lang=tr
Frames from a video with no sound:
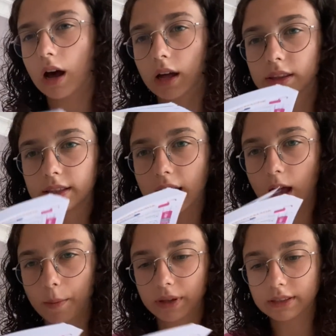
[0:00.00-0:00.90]

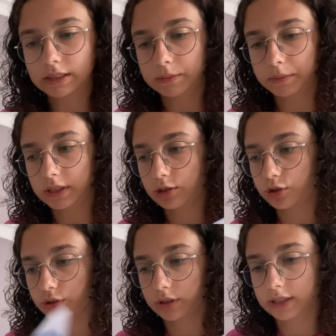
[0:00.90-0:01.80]
anlayamadığım bir
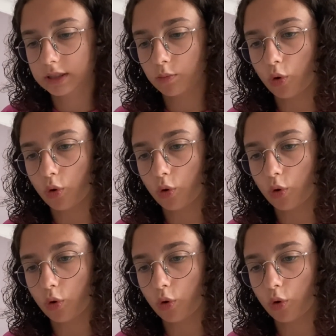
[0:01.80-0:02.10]
kısım